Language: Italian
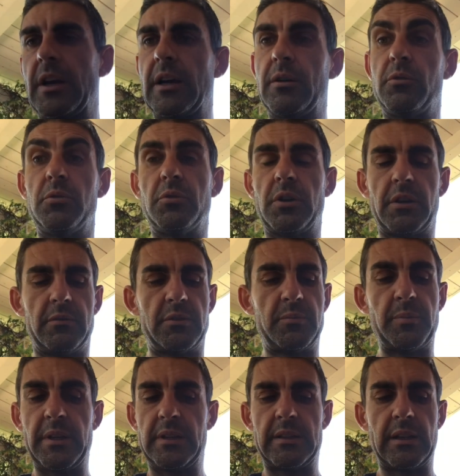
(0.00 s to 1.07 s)
che odore,
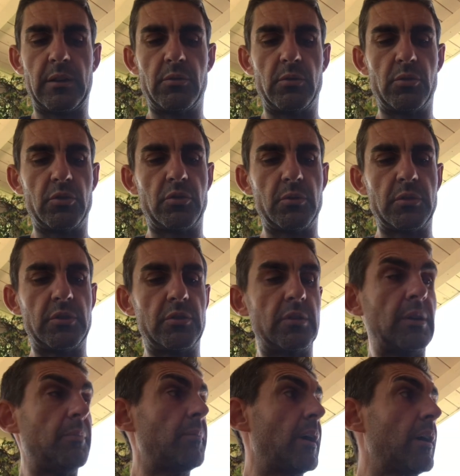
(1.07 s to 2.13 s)
spettacoloso questo
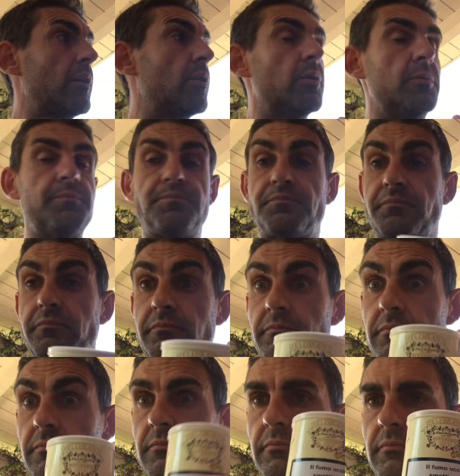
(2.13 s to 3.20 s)
tabacco.
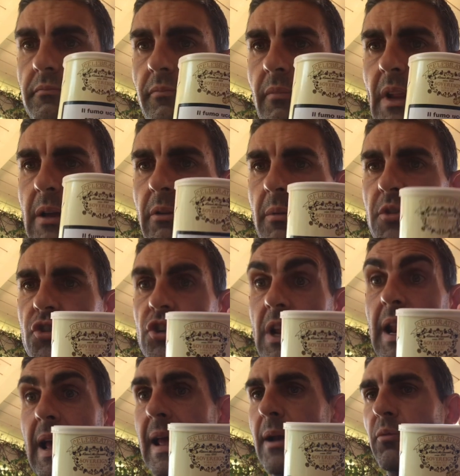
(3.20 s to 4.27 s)
La
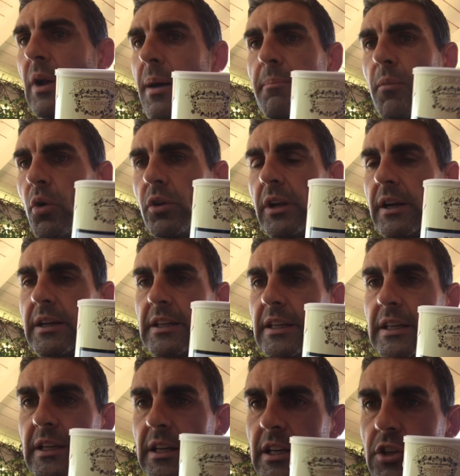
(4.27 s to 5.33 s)
miscela è una Modern
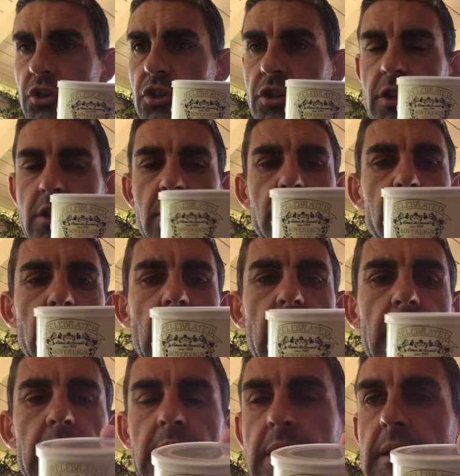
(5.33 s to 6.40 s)
English,
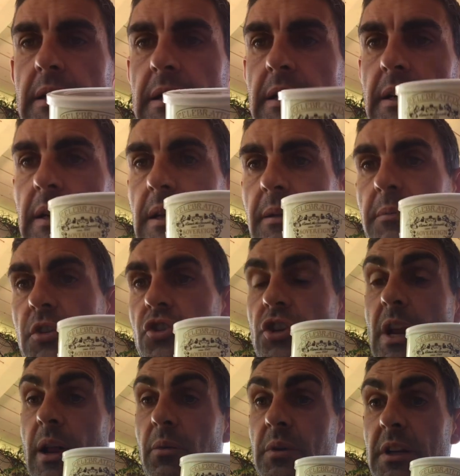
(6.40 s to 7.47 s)
una uh,
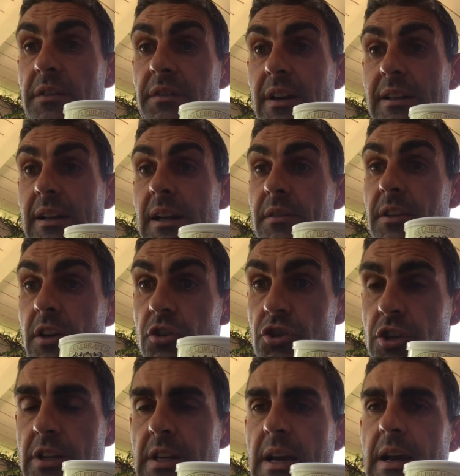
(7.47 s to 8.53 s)
miscela quindi fatta da
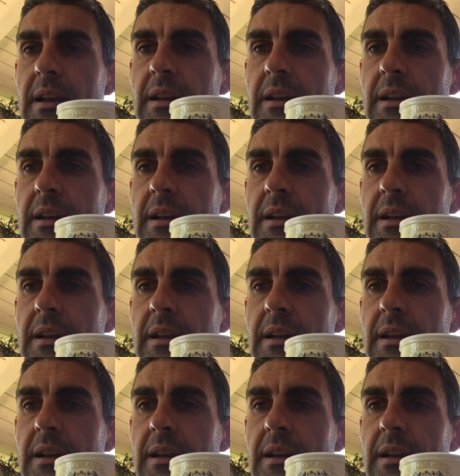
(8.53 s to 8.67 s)
Virginia,